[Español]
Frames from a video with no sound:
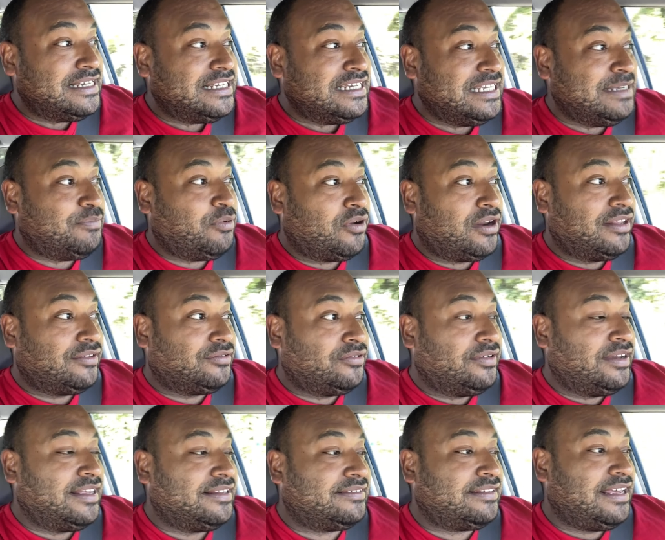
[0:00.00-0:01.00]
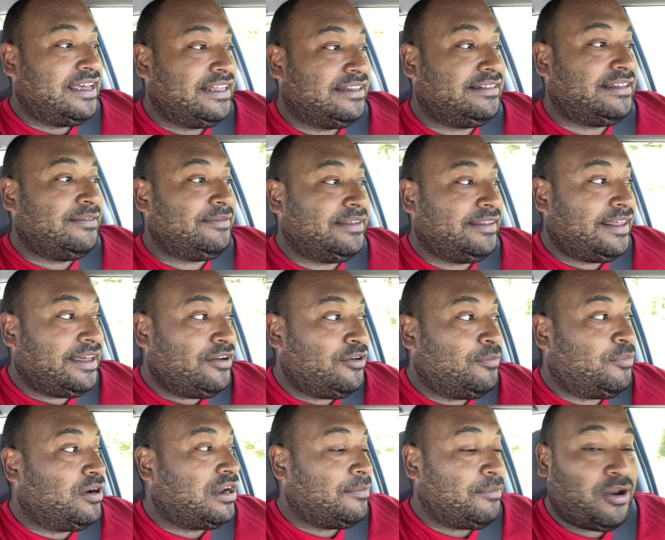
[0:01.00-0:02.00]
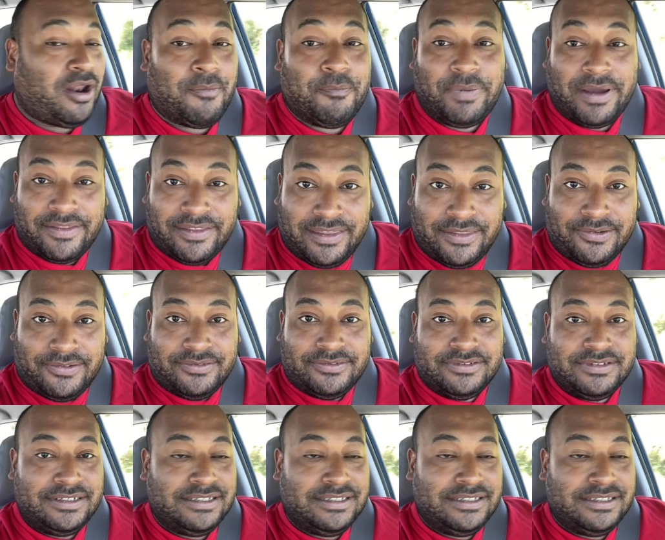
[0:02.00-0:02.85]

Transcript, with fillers: y por eso es este video, porque me lo han pedido.